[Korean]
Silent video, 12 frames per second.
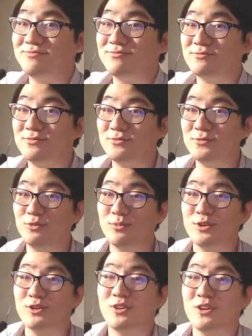음,
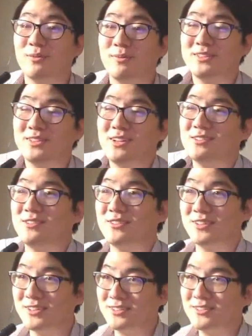뒷머리를 되게 많이
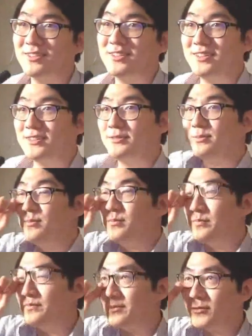자른 거예요.
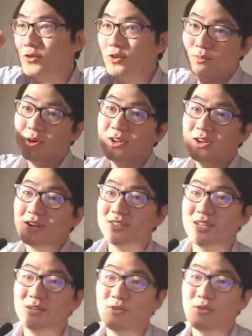뒷머리가
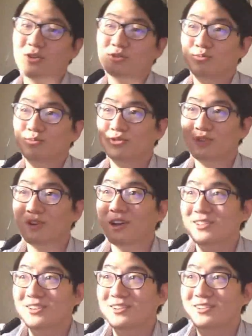항상 뭔가 좀
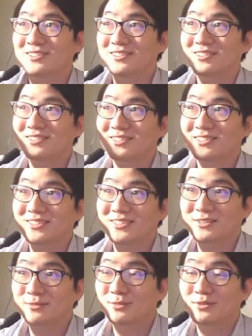무성하대요.
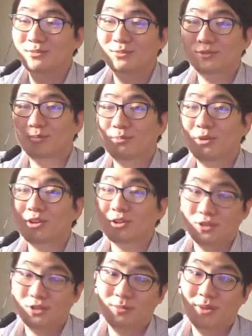뒷,
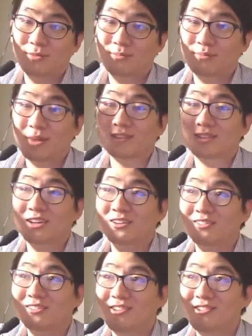머리가 되게 많이 많이
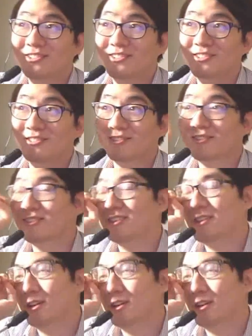자란대요. 저는